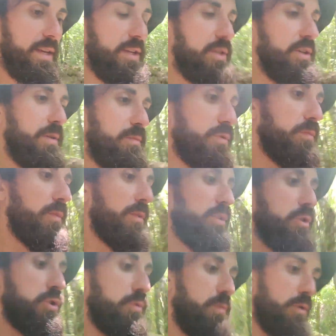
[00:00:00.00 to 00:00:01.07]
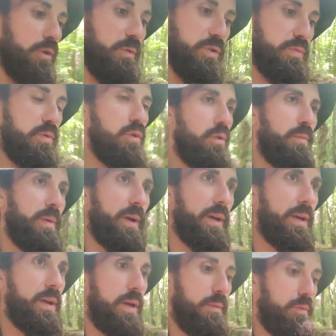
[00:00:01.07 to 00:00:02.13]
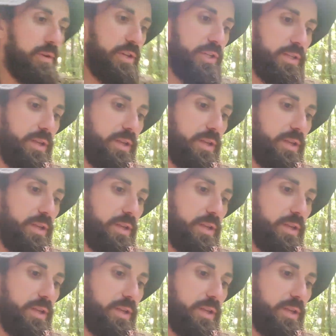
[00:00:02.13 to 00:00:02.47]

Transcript: Et j'ai demandé que je, comment je me repérais pour les